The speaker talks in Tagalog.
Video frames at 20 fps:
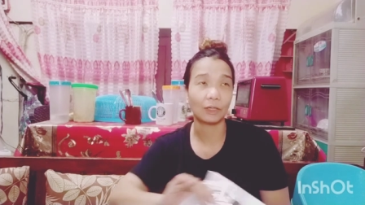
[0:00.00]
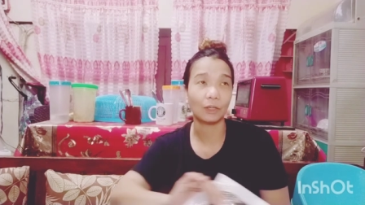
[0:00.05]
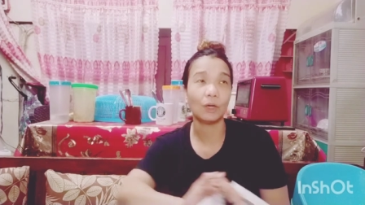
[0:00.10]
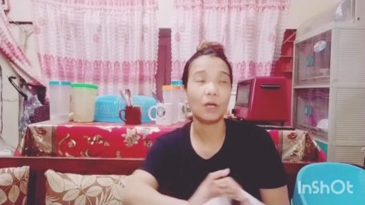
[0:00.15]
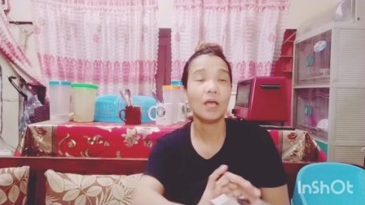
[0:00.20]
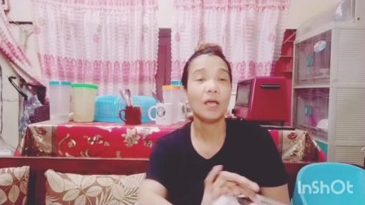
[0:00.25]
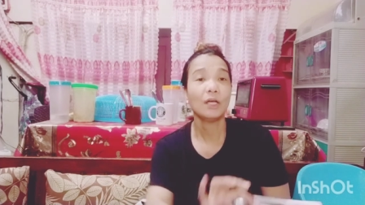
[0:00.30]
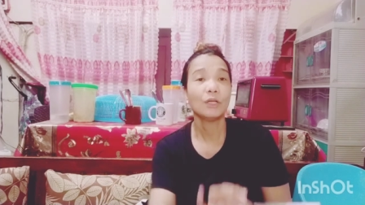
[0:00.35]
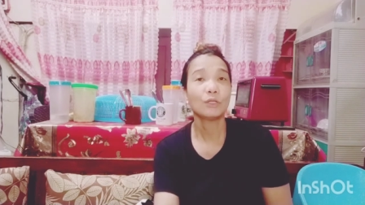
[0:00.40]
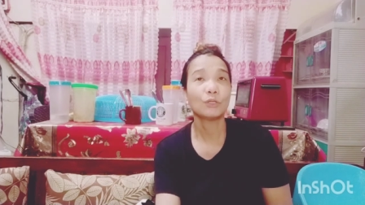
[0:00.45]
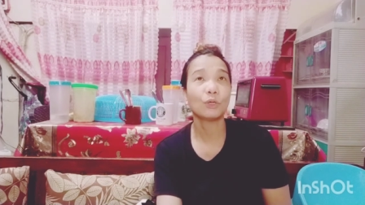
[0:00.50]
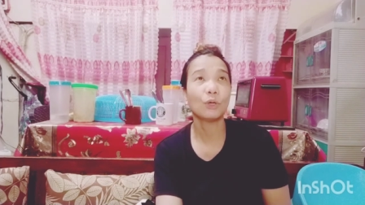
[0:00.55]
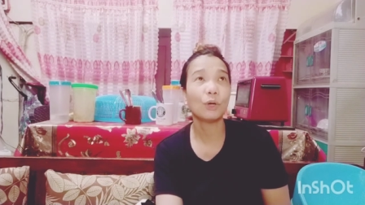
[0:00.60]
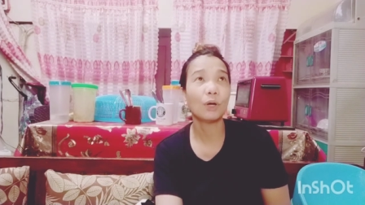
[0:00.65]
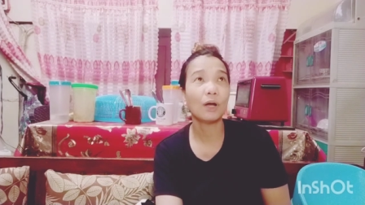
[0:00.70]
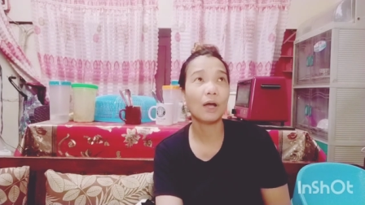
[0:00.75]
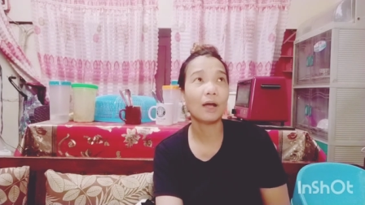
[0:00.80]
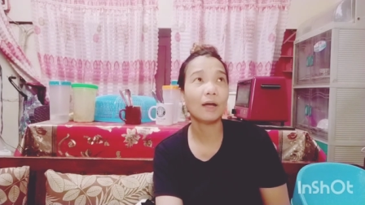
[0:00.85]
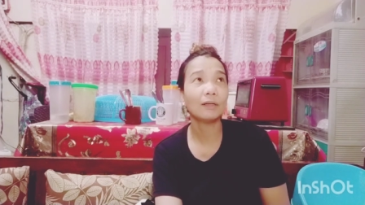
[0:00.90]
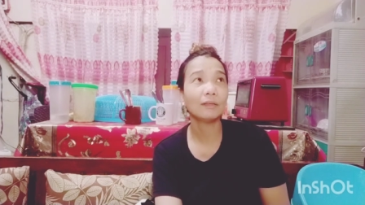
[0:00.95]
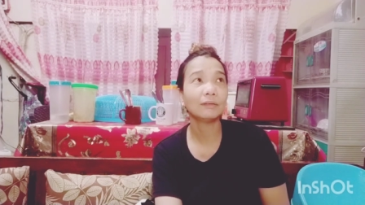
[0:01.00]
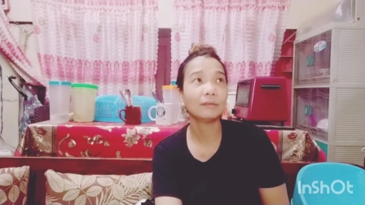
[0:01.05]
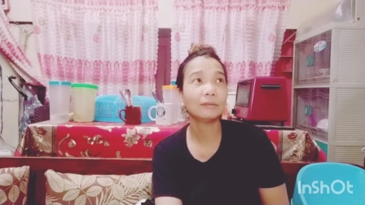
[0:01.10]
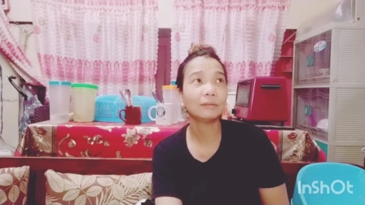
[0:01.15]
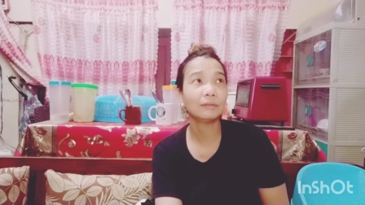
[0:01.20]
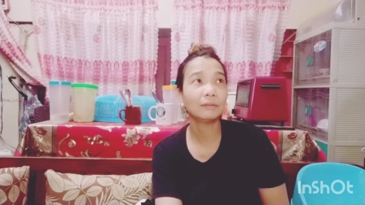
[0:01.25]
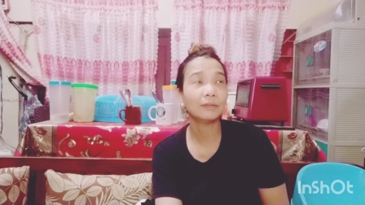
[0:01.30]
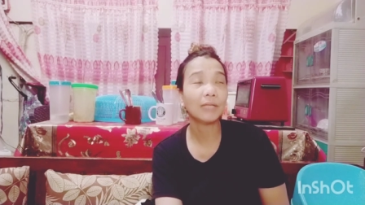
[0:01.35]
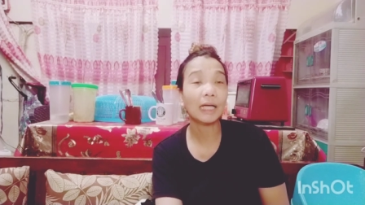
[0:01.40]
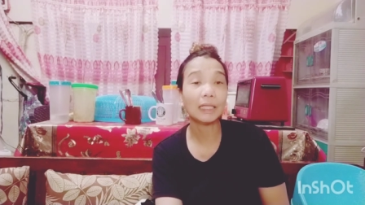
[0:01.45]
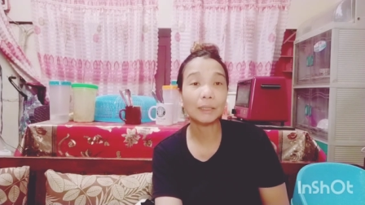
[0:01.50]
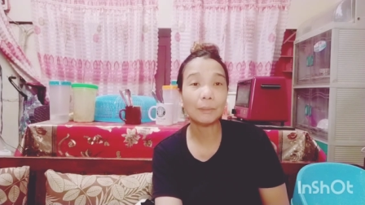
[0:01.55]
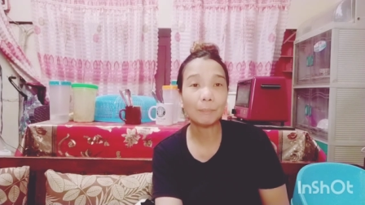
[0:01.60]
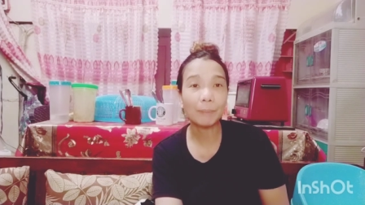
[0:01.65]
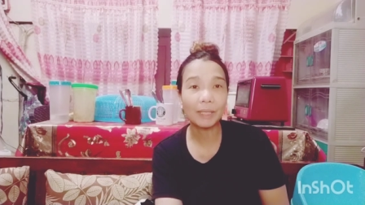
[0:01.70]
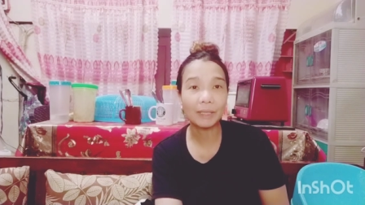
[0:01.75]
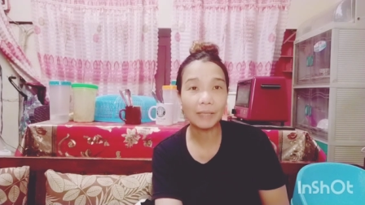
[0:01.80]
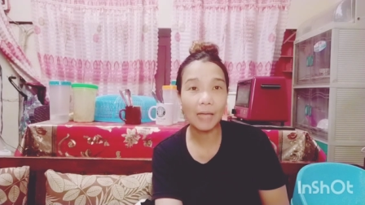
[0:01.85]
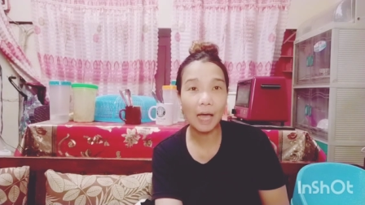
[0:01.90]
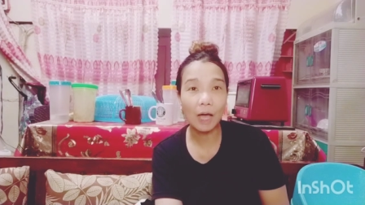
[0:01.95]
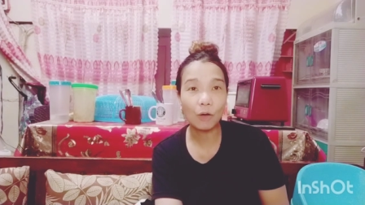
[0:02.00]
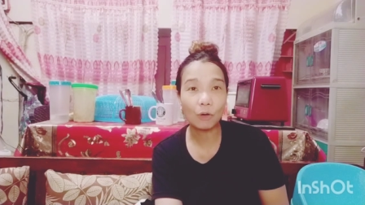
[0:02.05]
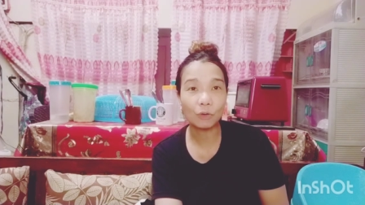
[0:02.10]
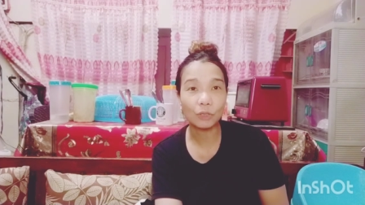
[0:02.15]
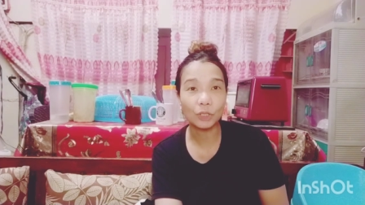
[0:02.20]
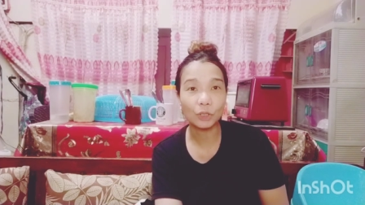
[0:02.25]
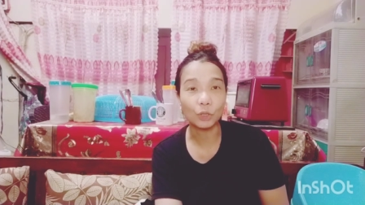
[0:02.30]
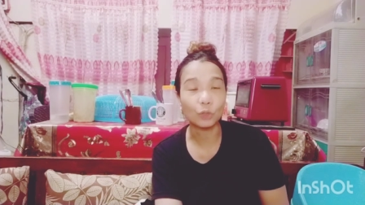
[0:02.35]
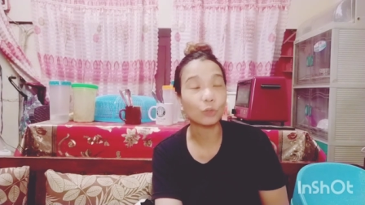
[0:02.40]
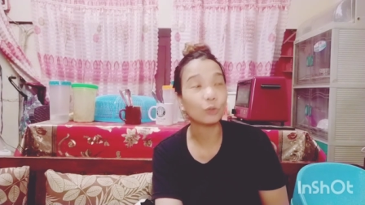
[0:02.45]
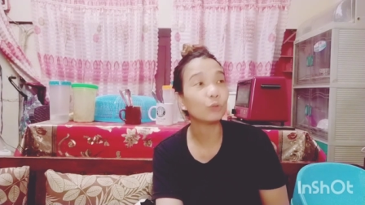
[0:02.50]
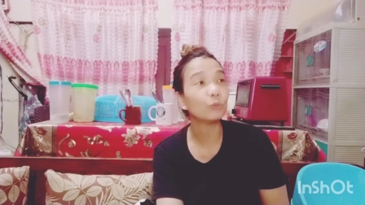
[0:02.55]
Uh, so, ang dating bentahan ko nito,